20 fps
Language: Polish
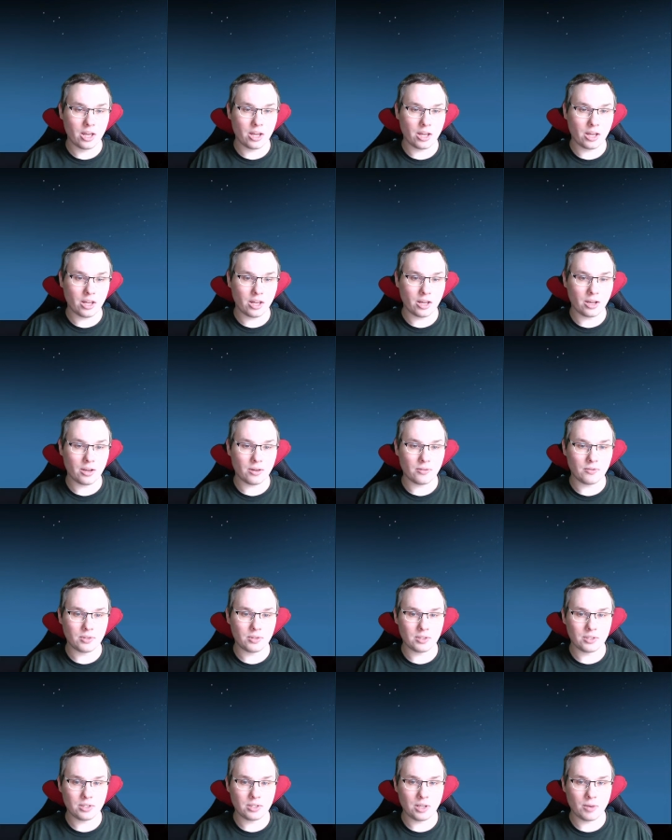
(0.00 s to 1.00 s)
E,
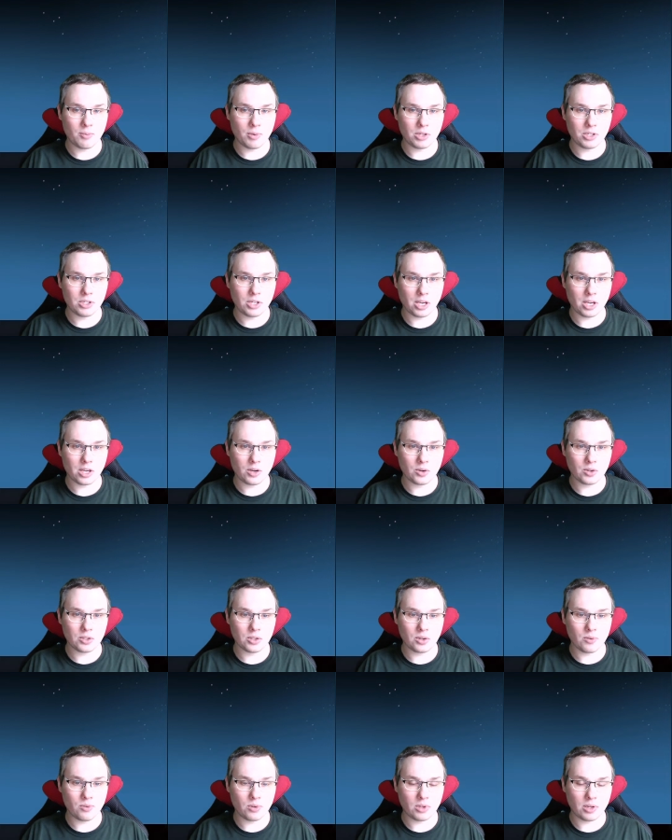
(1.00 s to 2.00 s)
więc nie będzie jakiegoś
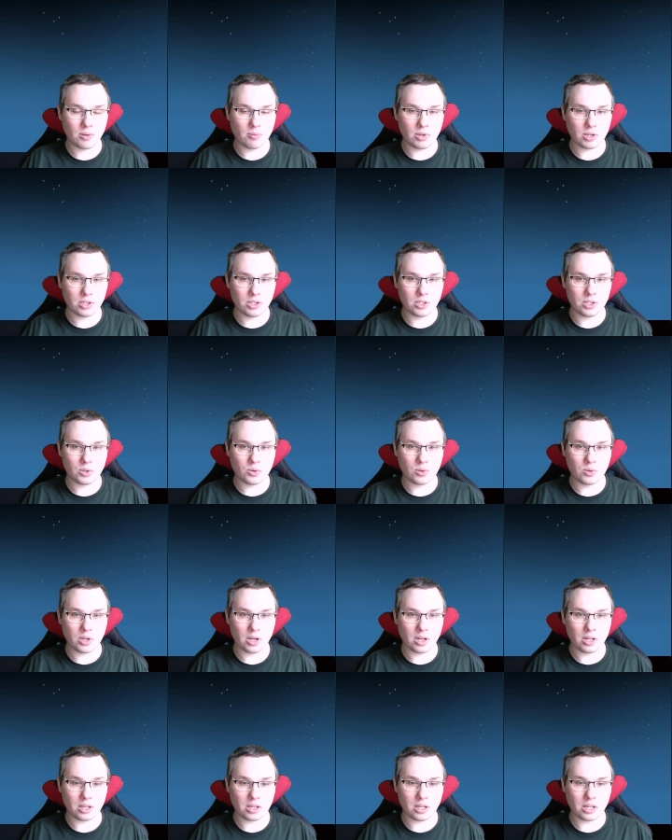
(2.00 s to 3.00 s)
znowu tam nacisku
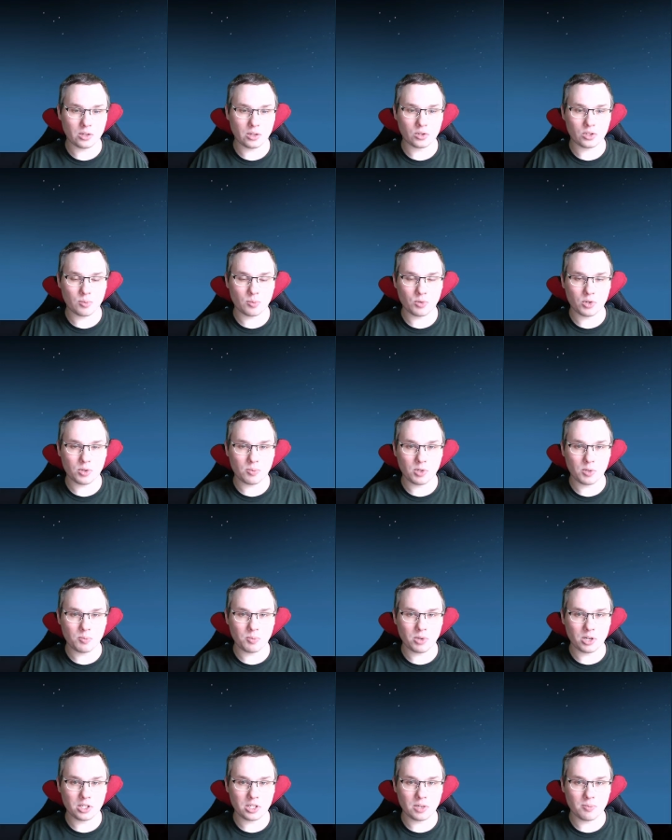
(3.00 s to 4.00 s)
na, na to, że musi być
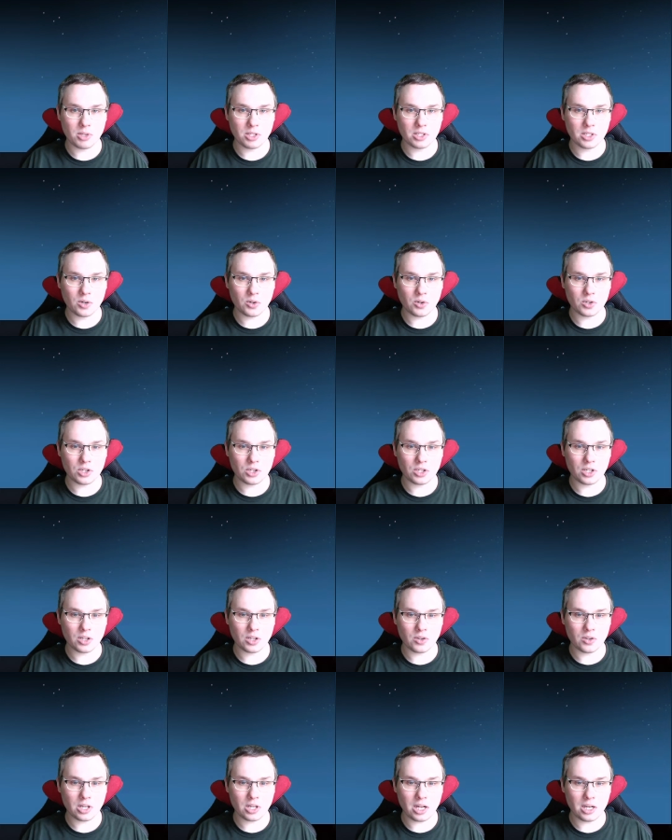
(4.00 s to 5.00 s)
pierwsze miejsce, chociaż nie
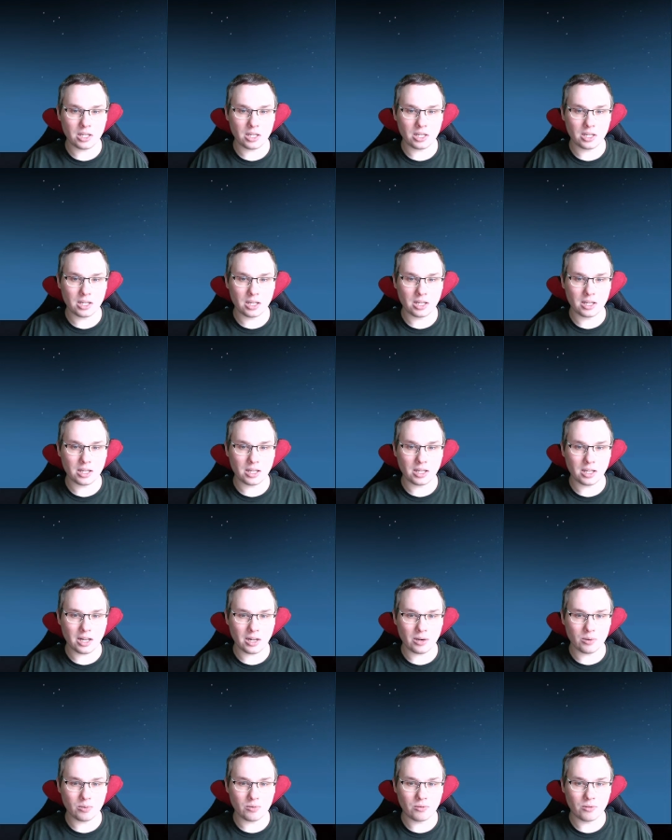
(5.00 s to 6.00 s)
dodali de
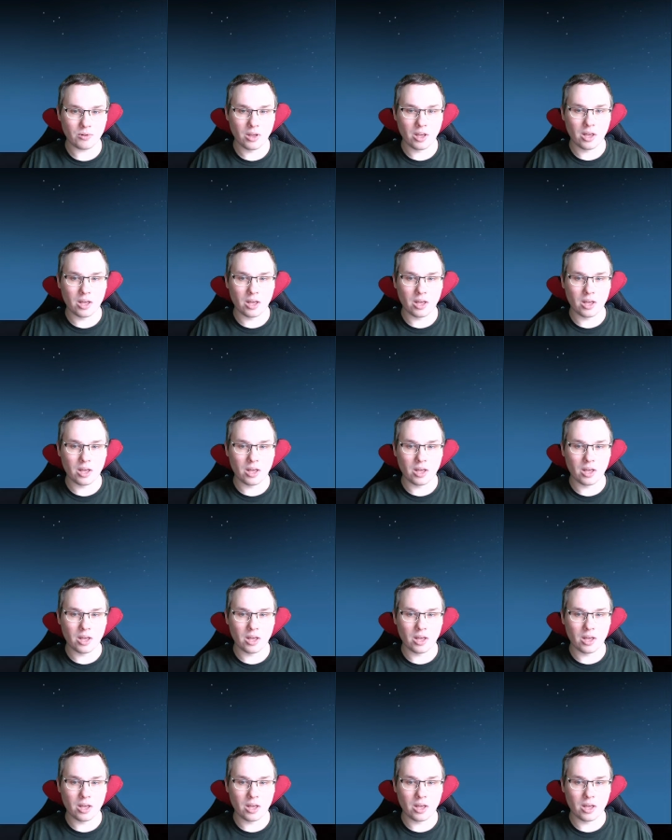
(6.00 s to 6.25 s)
detalów,